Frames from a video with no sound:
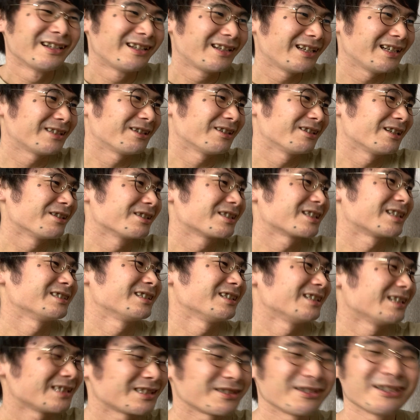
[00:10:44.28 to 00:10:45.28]
えー、楽しかっ
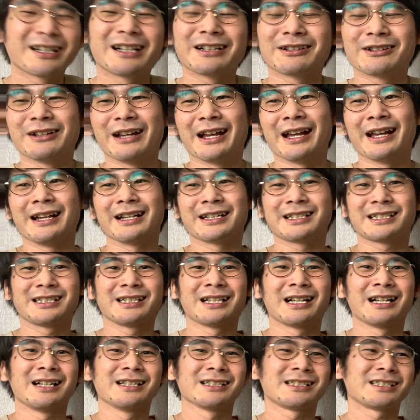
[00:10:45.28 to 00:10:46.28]
たですとにかく、えー、岸
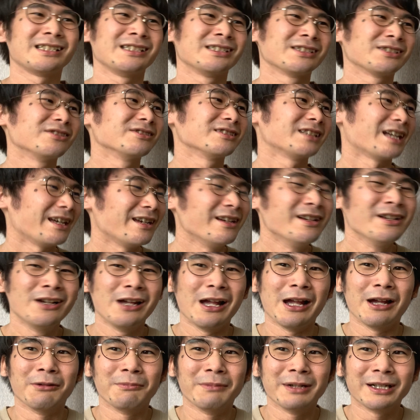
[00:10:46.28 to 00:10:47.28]
田新総裁、
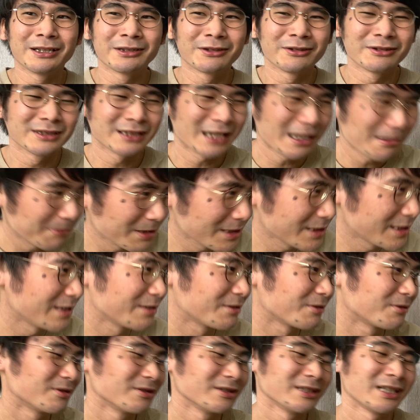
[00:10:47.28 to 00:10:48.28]
えー、おめでとうございますという
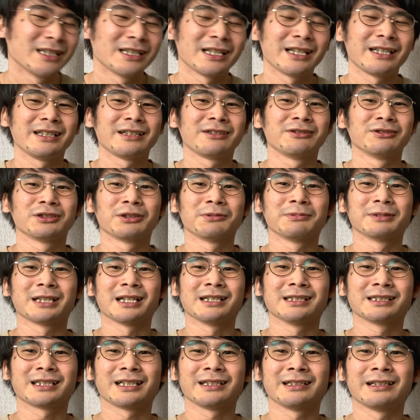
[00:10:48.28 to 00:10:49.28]
ところでぜひ
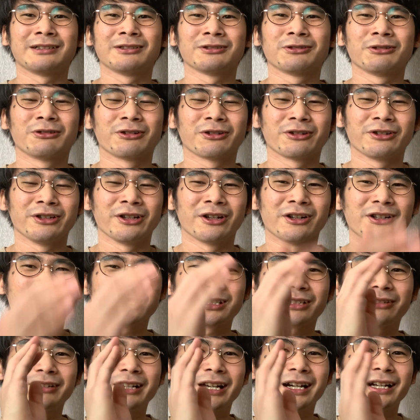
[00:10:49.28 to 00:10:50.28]
グッドボタンチャンネル登録よろ
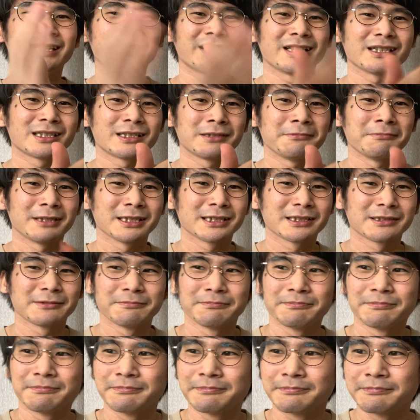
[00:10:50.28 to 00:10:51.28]
しくお願いいたします